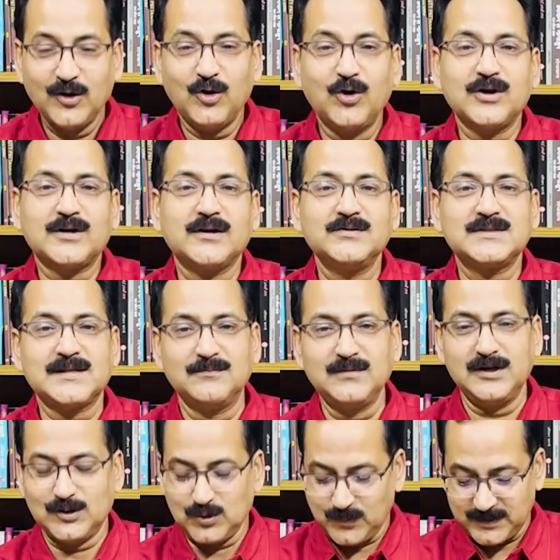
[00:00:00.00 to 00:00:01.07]
और कवि
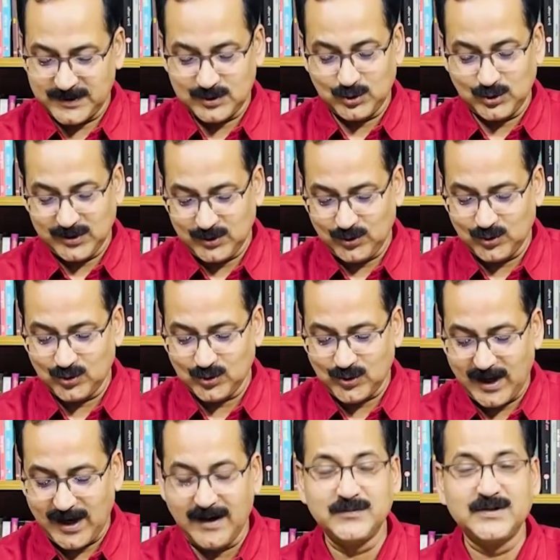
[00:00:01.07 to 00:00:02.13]
सम्मेलनों पर जो उन लोगों को
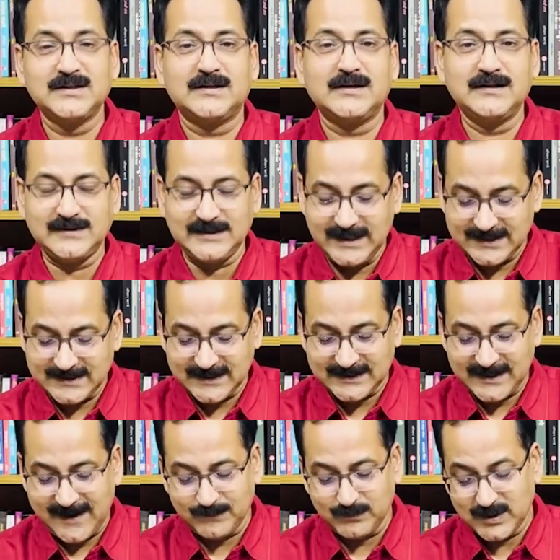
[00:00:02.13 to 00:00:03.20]
आमंत्रित किया
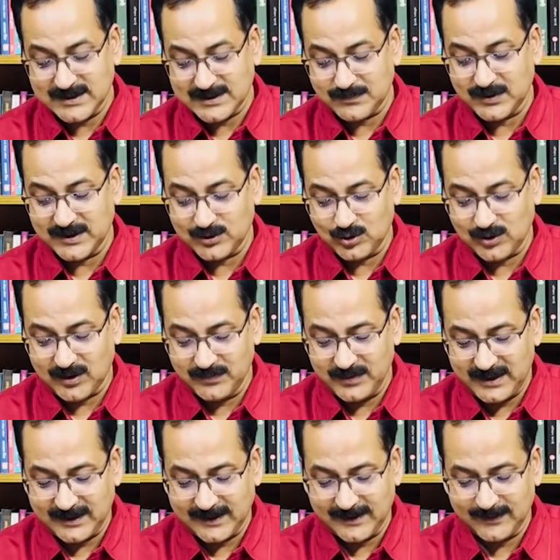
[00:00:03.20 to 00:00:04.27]
जाता है मंच पर जो
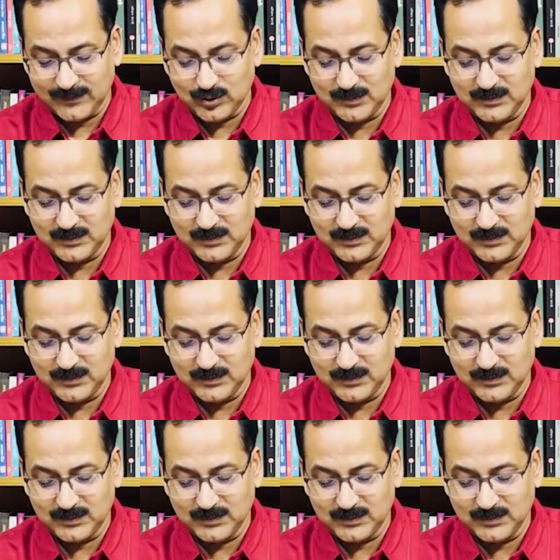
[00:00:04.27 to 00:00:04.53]
कवि है वो